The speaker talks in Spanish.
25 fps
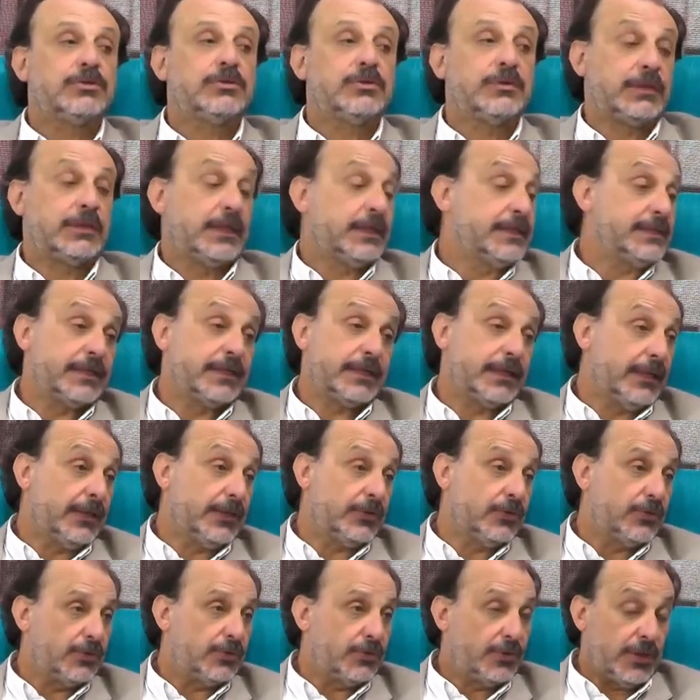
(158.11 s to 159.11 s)
ellos que están
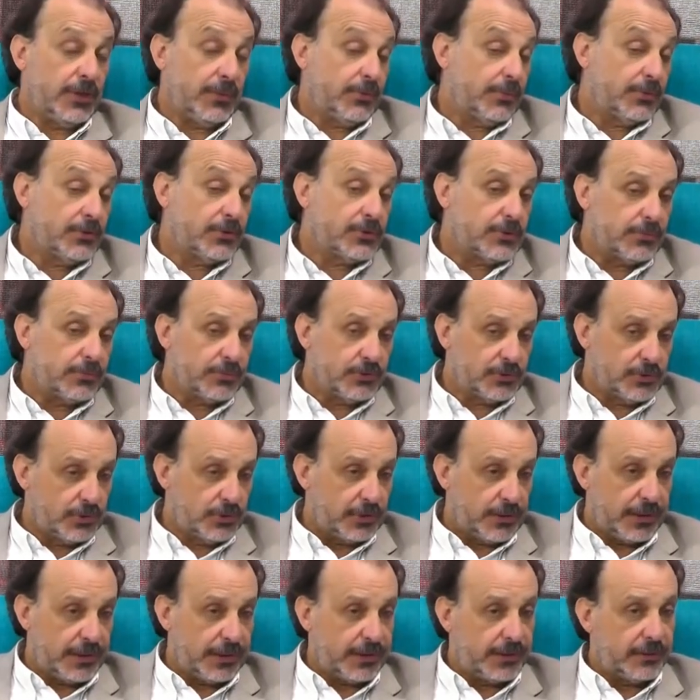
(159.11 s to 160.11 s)
cerrando estos días porque no se puede
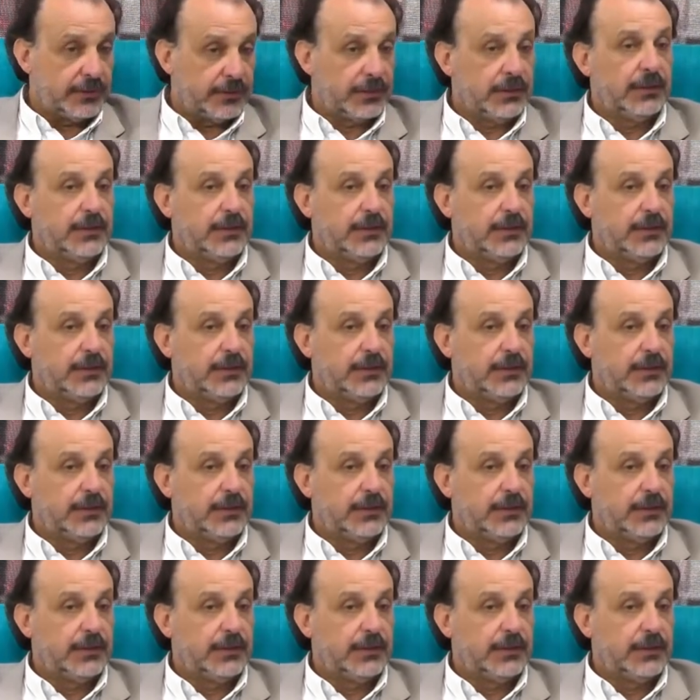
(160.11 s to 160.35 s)
sostener.